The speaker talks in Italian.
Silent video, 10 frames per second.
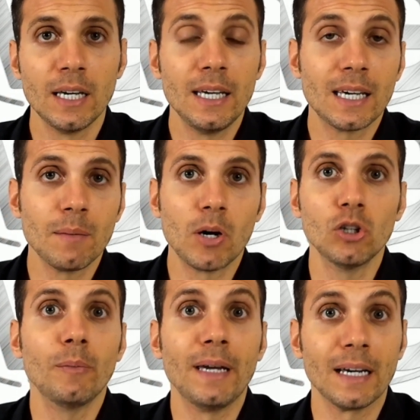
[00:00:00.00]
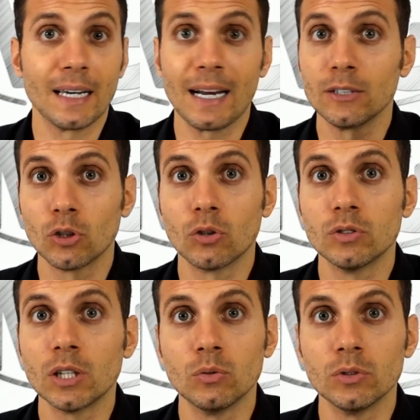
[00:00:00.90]
In che modo? Beh, creando
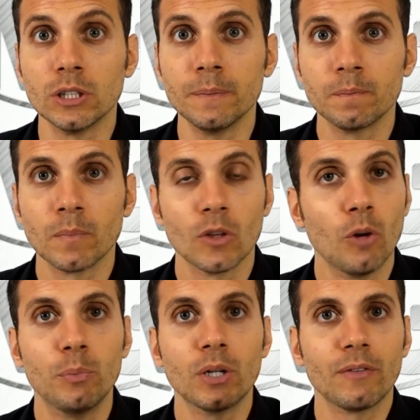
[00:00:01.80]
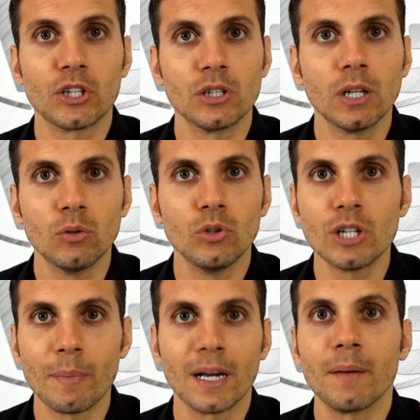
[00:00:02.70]
contenuti, oppure facendo
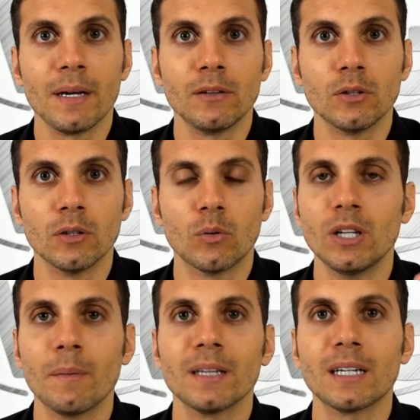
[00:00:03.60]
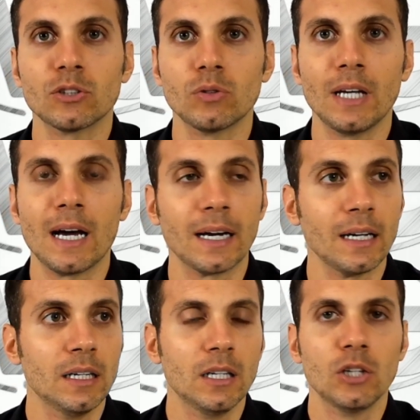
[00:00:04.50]
annunci a pagamento. Quindi mi andrei a
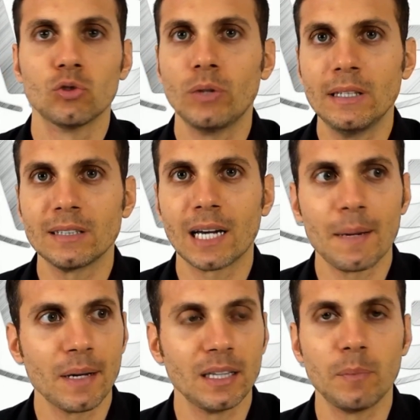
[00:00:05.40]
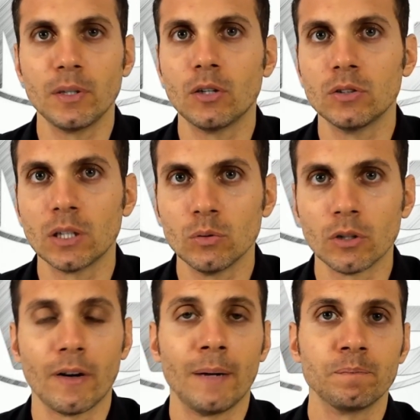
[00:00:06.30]
studiare su Instagram che tipo di
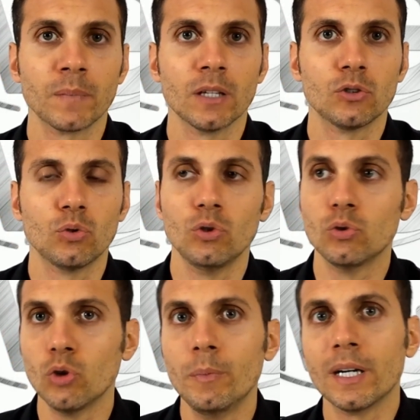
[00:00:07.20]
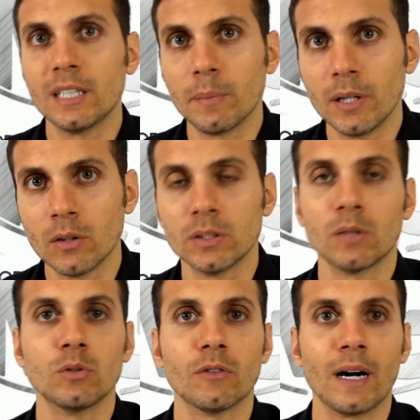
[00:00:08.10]
contenuto va, su YouTube che tipo di
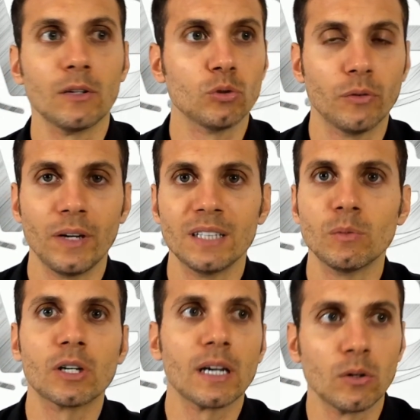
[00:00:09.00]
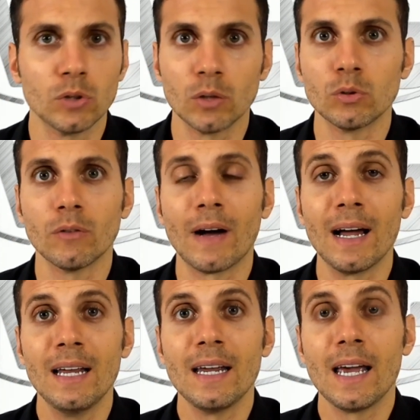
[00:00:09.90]
contenuto va, su Facebook che contenuto
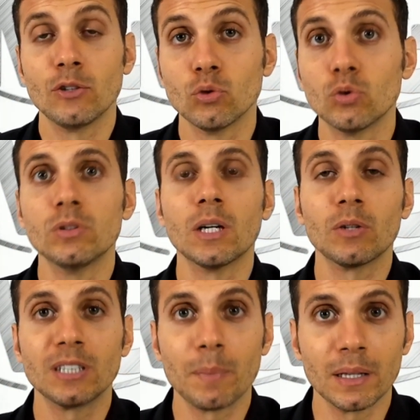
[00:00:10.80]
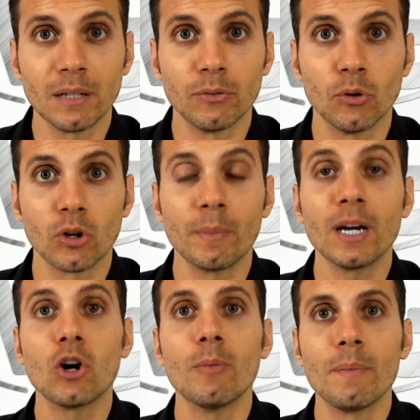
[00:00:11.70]
va e su tutte queste
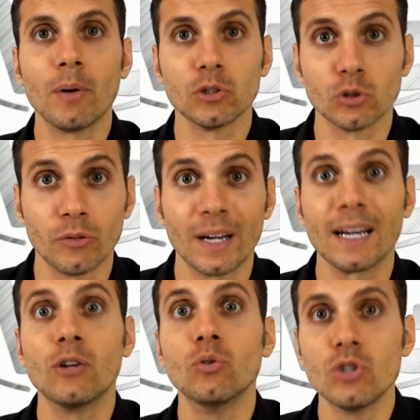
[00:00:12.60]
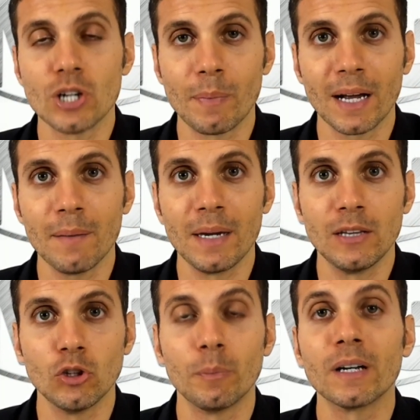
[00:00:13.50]
piattaforme come posso fare annunci a
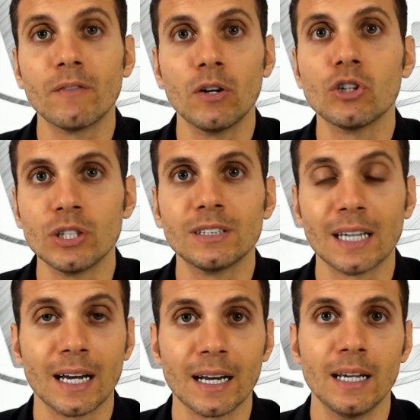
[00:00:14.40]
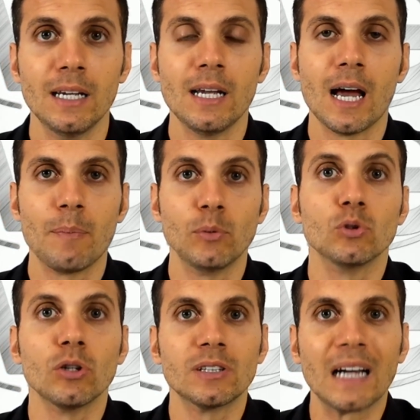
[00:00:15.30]
pagamento per velocizzare
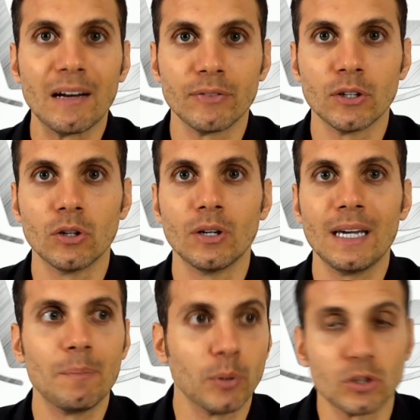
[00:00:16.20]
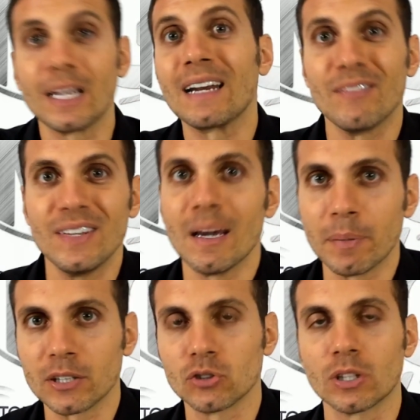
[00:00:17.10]
appunto il traffico e portare via
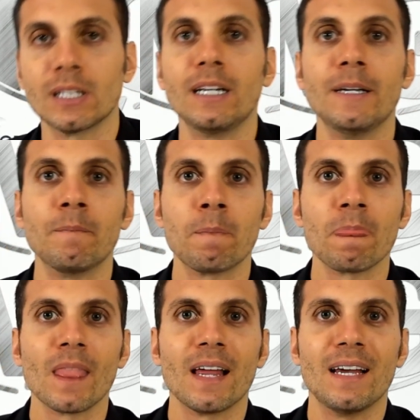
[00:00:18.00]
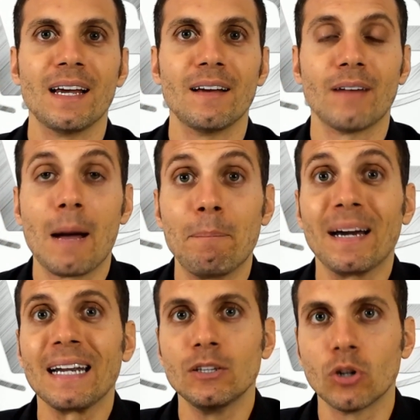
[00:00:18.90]
persone da lì eh,
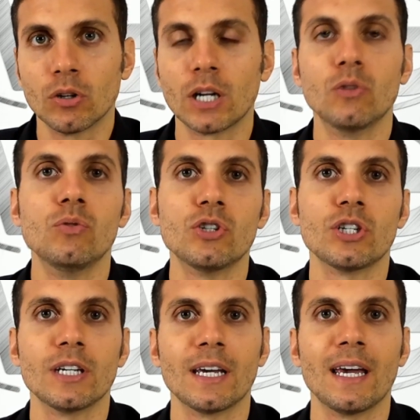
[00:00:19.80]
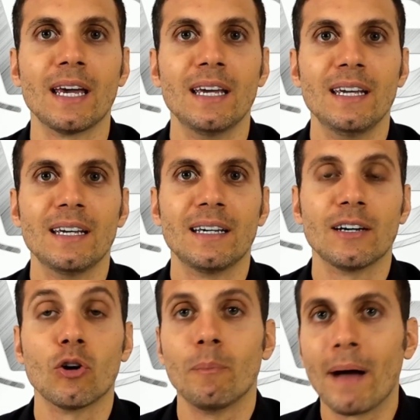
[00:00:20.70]
apparendo con annunci che
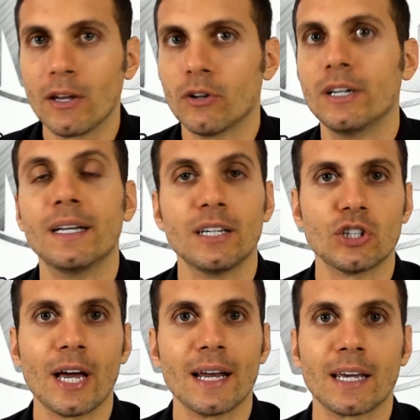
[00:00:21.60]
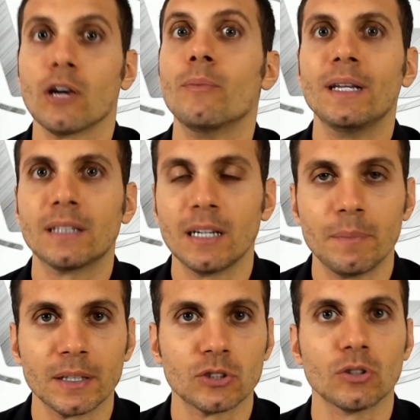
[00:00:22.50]
eh, compaiono nelle ricerche o mentre le
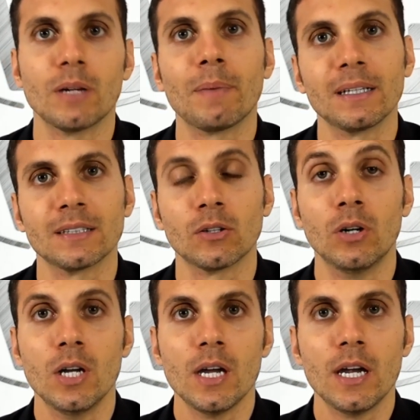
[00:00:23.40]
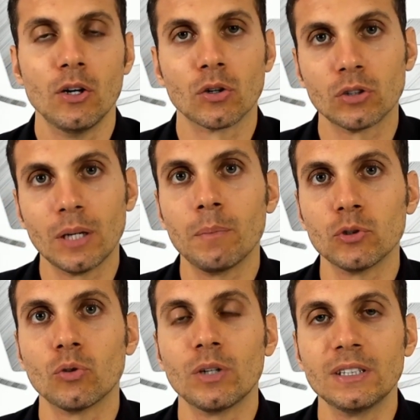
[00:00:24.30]
persone passano il loro tempo
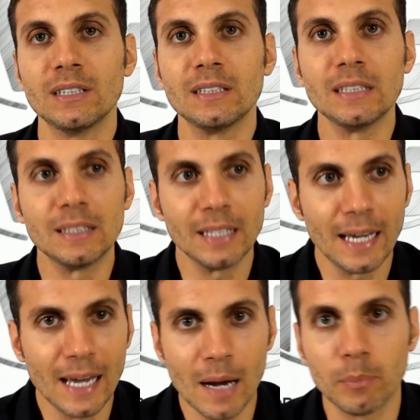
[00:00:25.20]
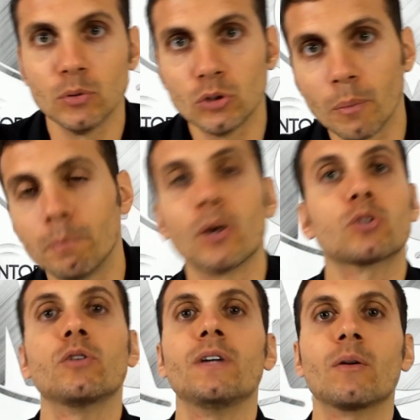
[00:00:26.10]
su questi siti e appunto
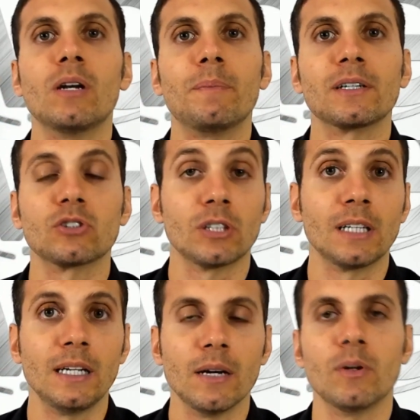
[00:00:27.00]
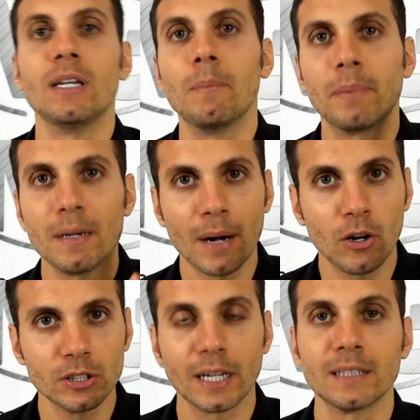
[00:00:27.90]
porto via quelle persone da lì. Quindi prima
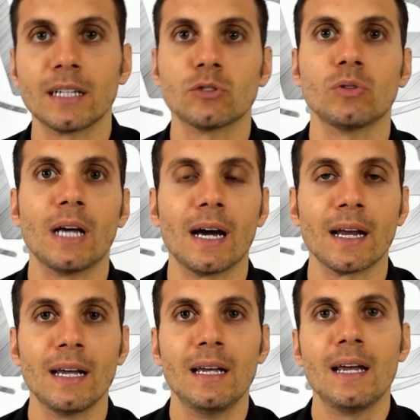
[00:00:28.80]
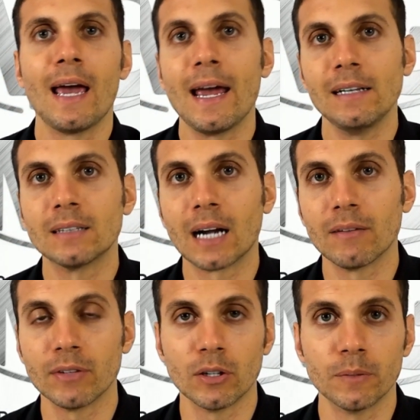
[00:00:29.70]
cosa che andrei a studiare è il
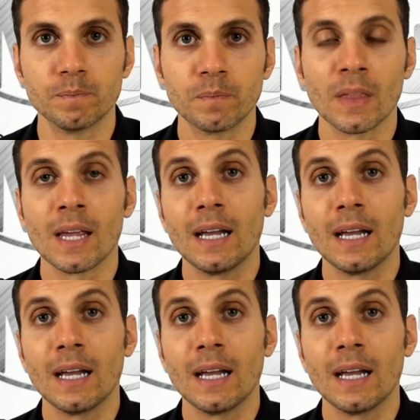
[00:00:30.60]
traffico.